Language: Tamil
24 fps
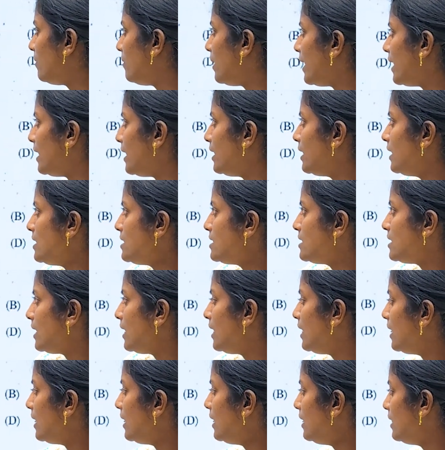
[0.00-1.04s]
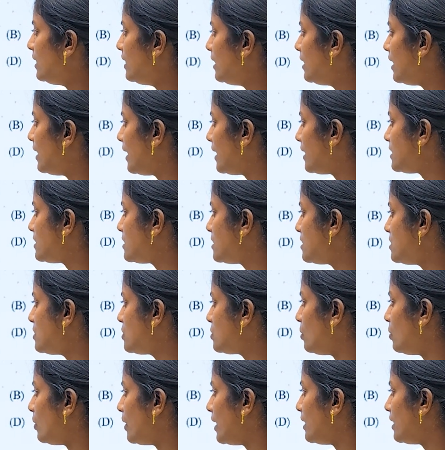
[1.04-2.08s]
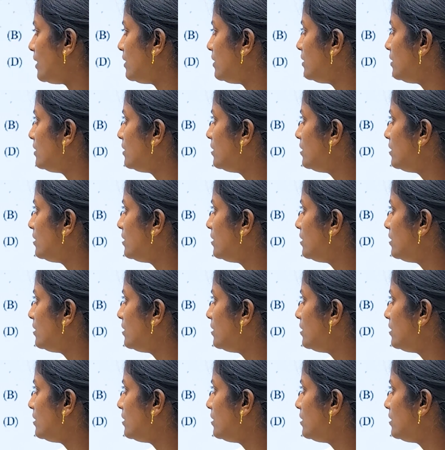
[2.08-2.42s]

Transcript: மைனஸ் இங்கே எக்ஸ் ஸ்கொயர்